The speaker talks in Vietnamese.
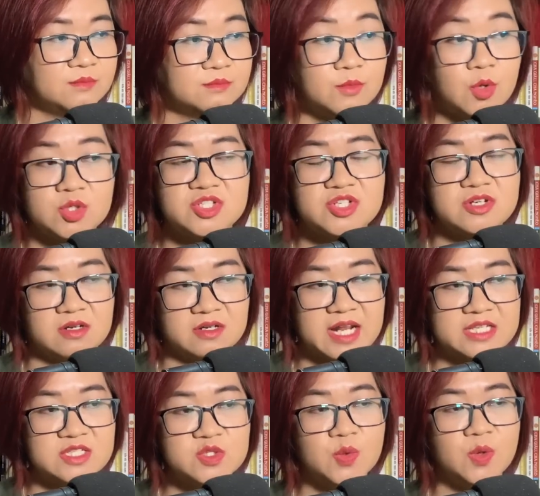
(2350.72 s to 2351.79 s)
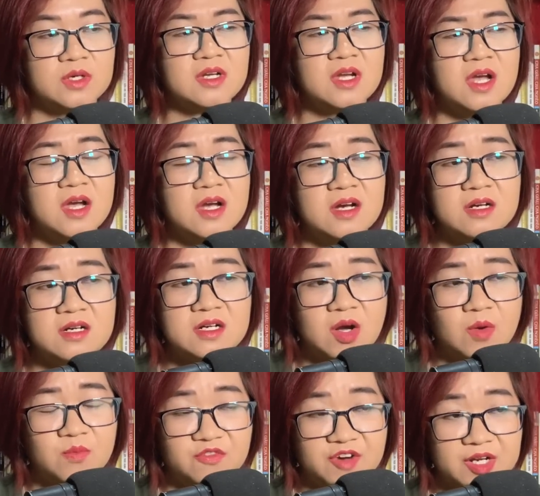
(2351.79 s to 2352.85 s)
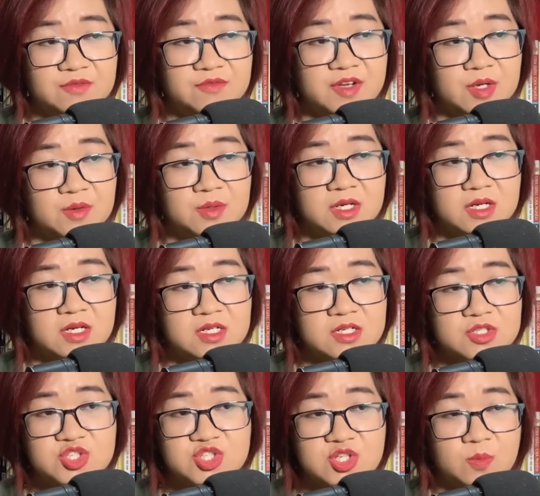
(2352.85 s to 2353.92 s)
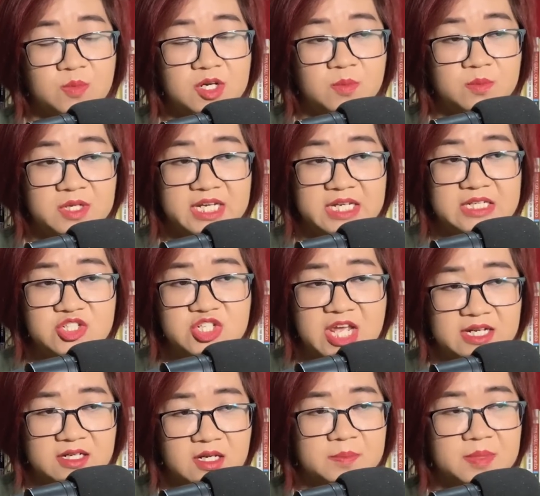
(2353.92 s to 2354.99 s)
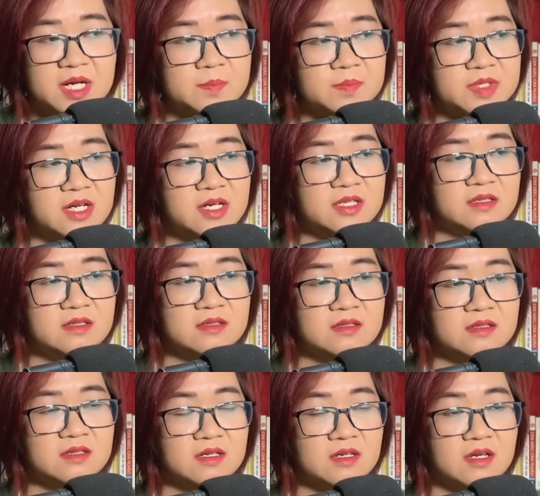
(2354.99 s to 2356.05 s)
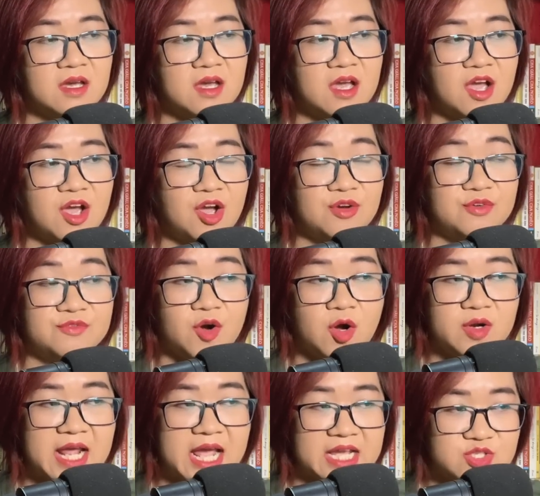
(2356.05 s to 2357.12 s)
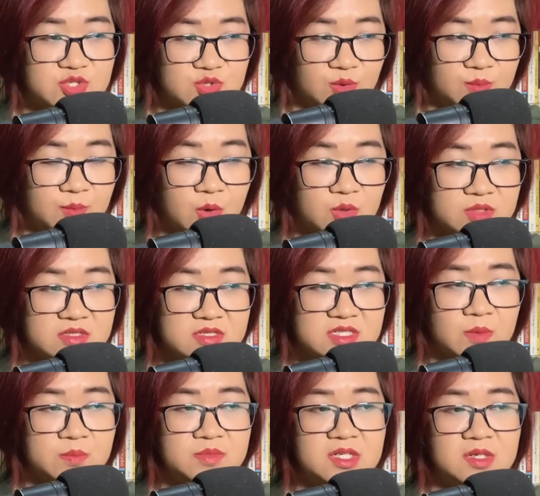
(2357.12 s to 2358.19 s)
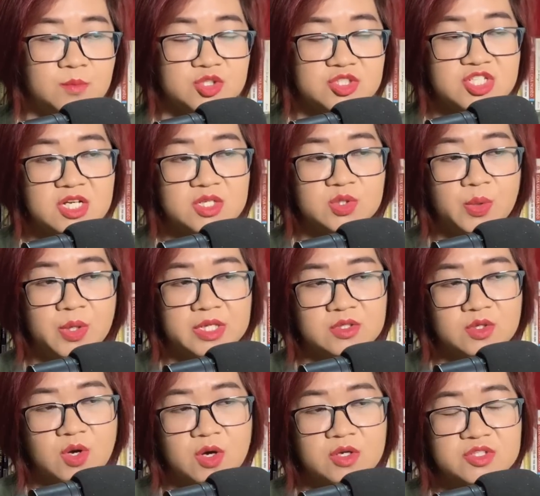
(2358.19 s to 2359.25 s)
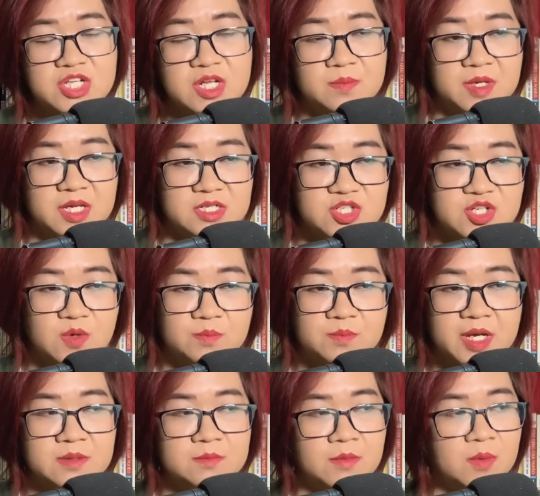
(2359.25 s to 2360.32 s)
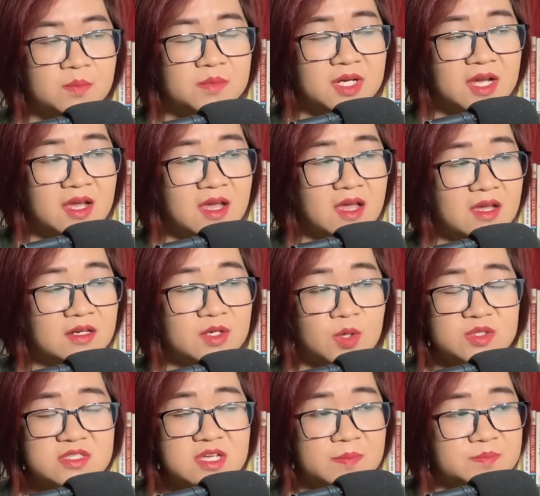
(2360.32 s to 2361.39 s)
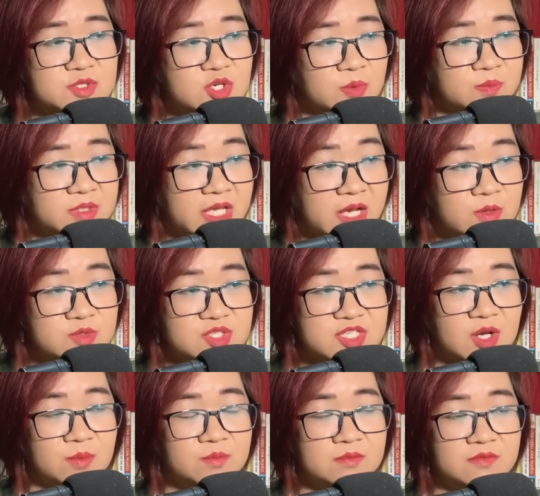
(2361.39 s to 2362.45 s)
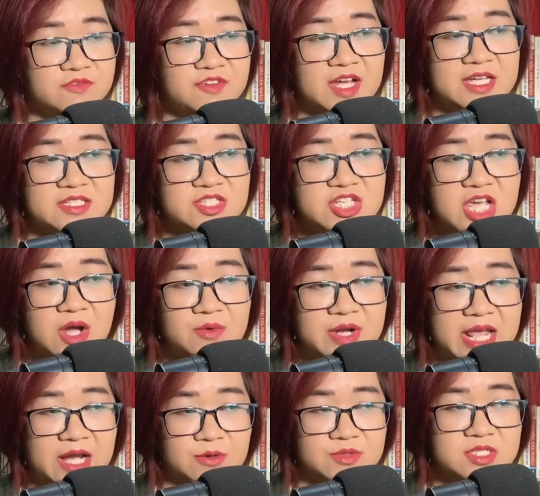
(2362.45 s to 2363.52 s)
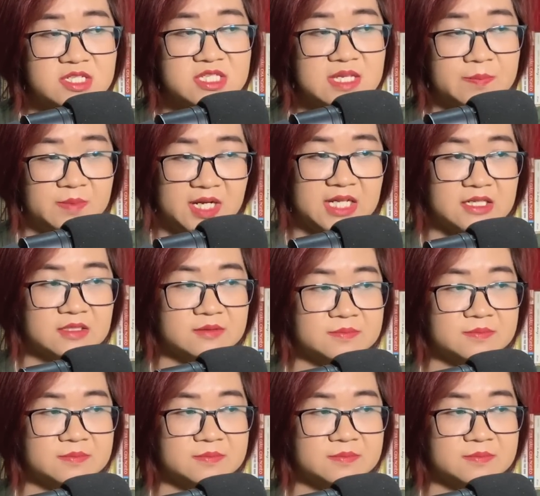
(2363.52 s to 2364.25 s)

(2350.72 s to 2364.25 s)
Một chưởng đánh xuống, hư không vặn vẹo, sóng không khí tràn ngập khắp nơi. Võ đài số 1 giống như một chiếc thuyền con trên biển rộng mênh mông, nó chập trùng theo sóng và trao đảo như sắp lật.